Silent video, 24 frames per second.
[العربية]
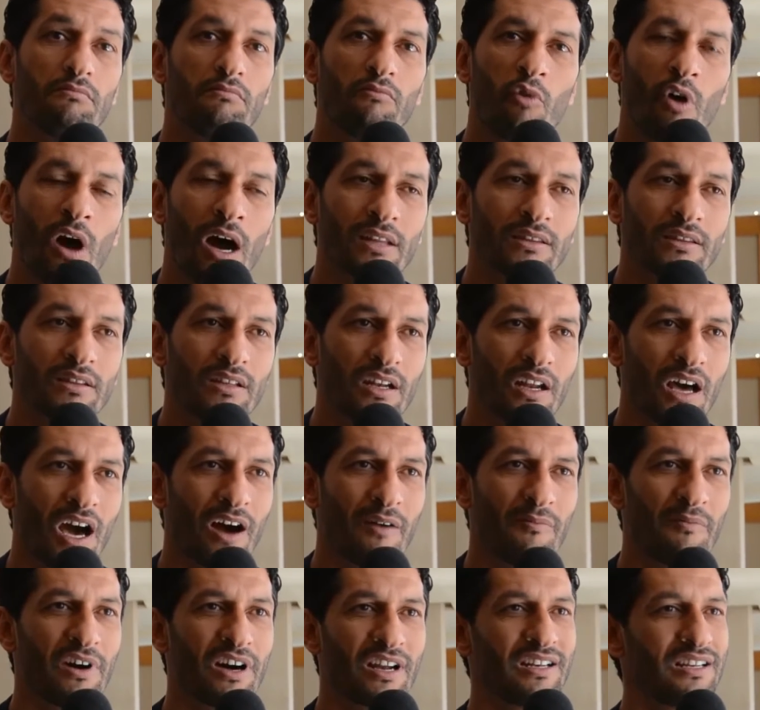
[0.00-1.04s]
معدل
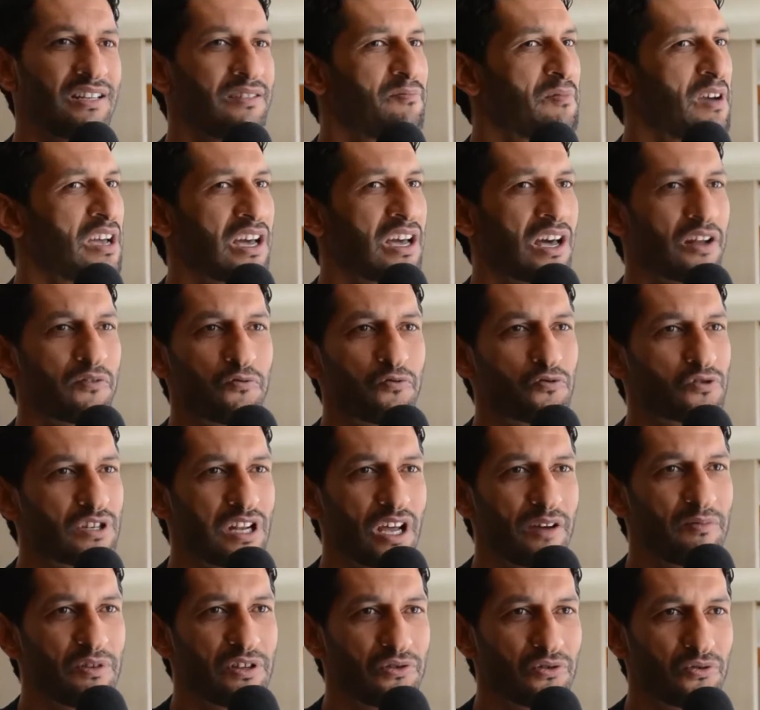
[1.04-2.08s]
الاعمار اللي ما يعرفوش
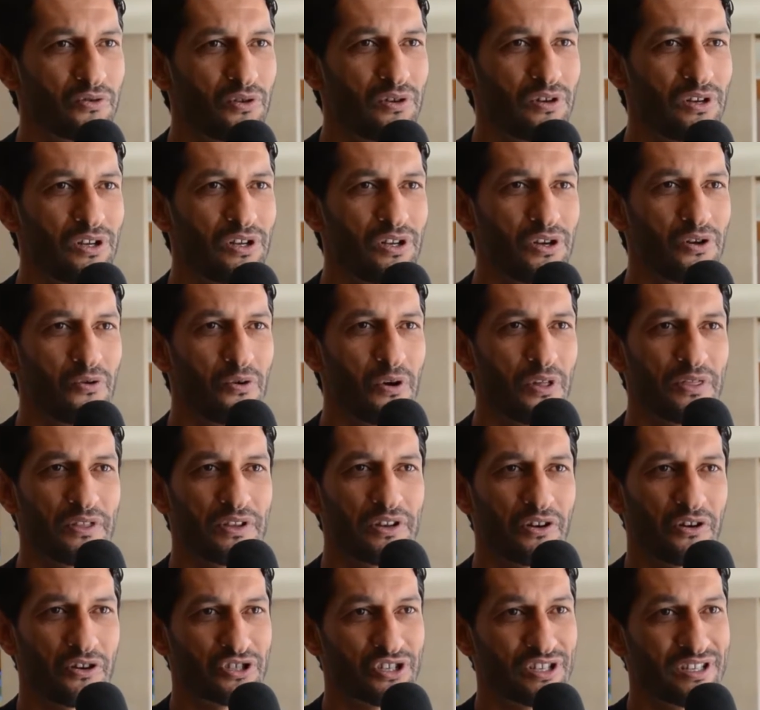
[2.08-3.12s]
العباد الكل اللي هو
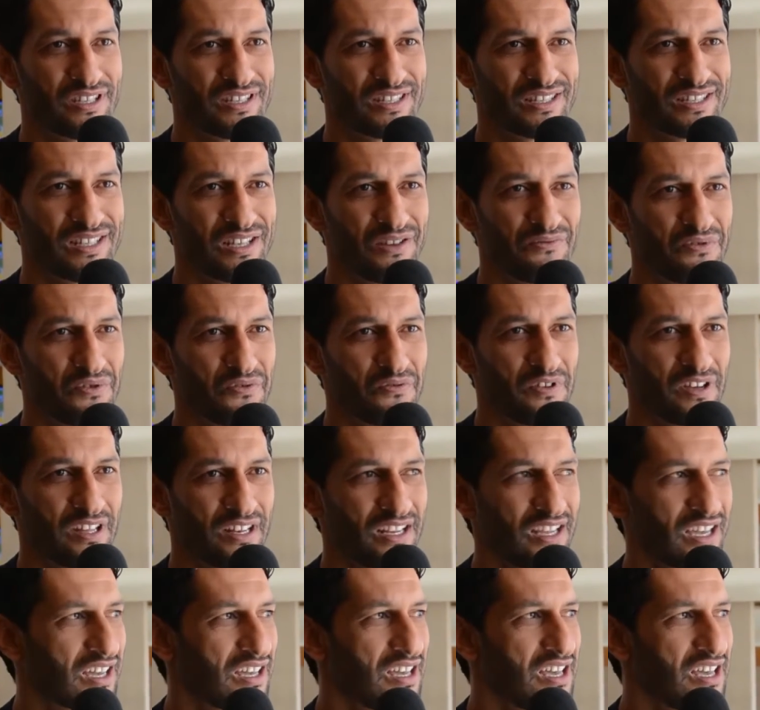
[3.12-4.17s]
22 سنه في الفريق